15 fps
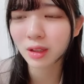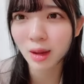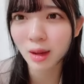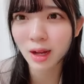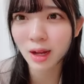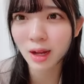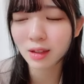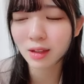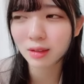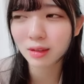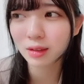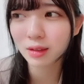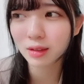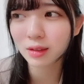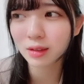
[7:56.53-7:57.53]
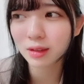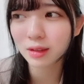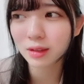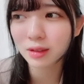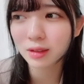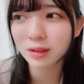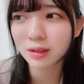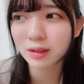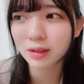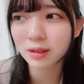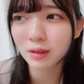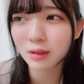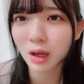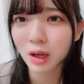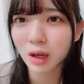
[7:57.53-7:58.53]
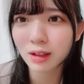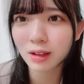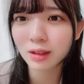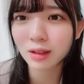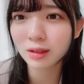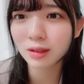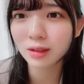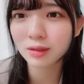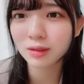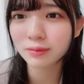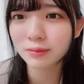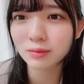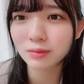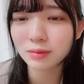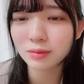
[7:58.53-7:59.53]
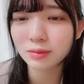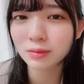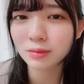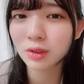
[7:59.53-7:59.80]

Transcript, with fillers: かわいいねありがとう私なんだよね白髪目立っ